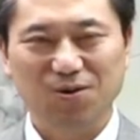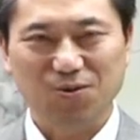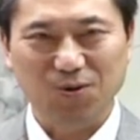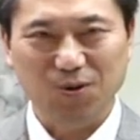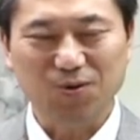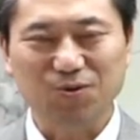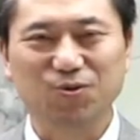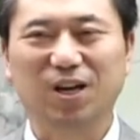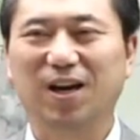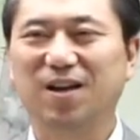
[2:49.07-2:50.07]
꼭
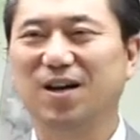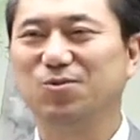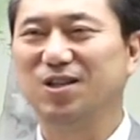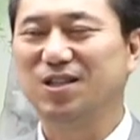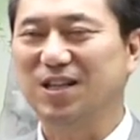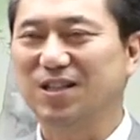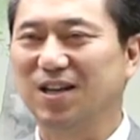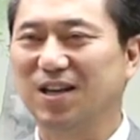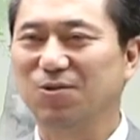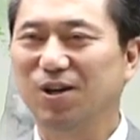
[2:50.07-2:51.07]
우리가 해답을
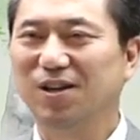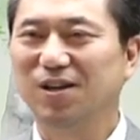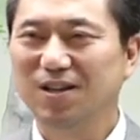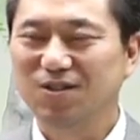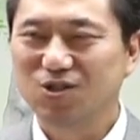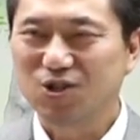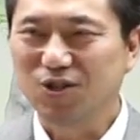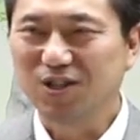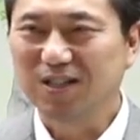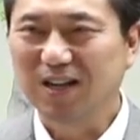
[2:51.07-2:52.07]
찾아야 될
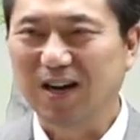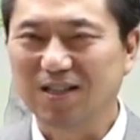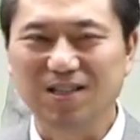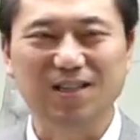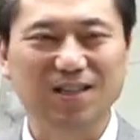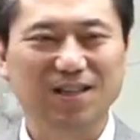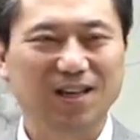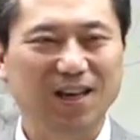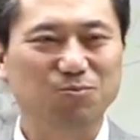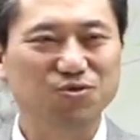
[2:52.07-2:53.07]
천 가지
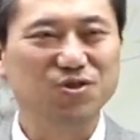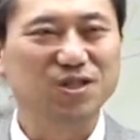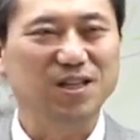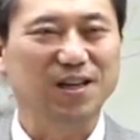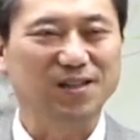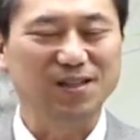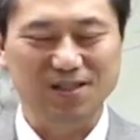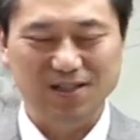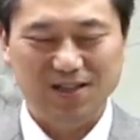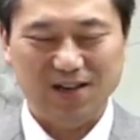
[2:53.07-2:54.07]

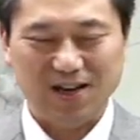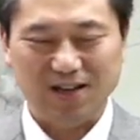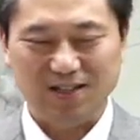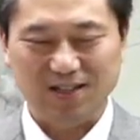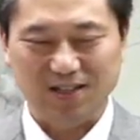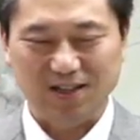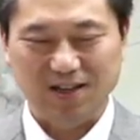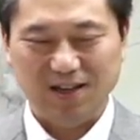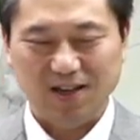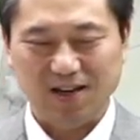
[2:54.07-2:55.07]
문제를 하나씩
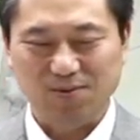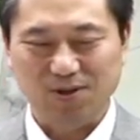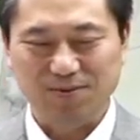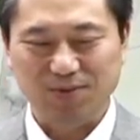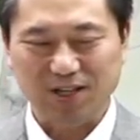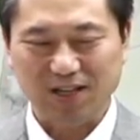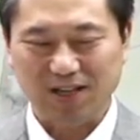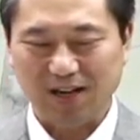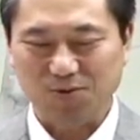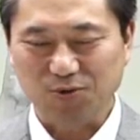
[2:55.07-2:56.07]
해답을 좀
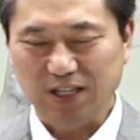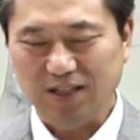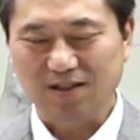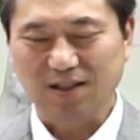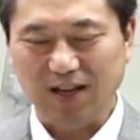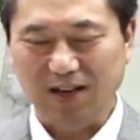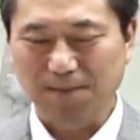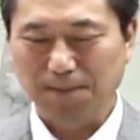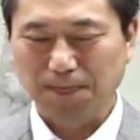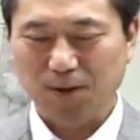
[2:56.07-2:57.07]
찾아가고 있는데
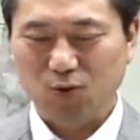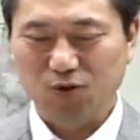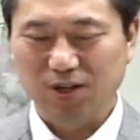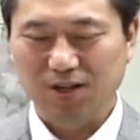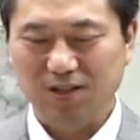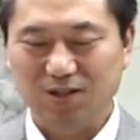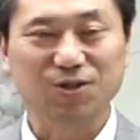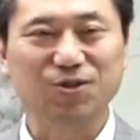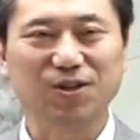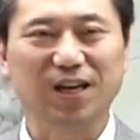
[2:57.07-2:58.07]
오늘
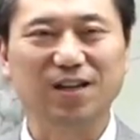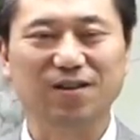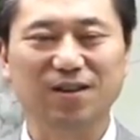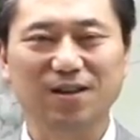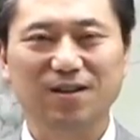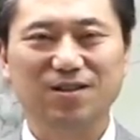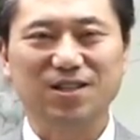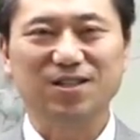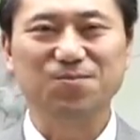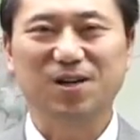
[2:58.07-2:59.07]
저녁에는
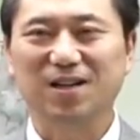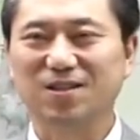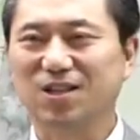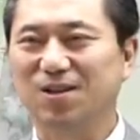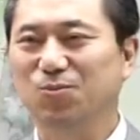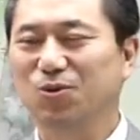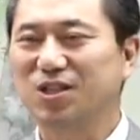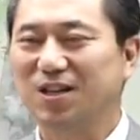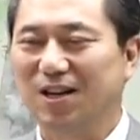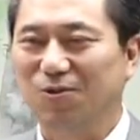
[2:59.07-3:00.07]
지금까지 잘못
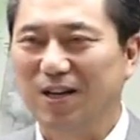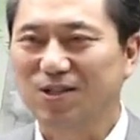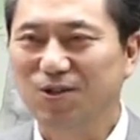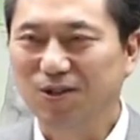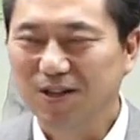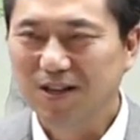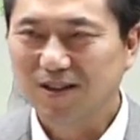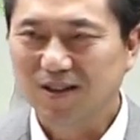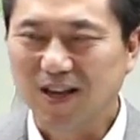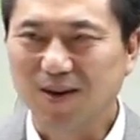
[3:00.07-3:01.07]
살아와서 내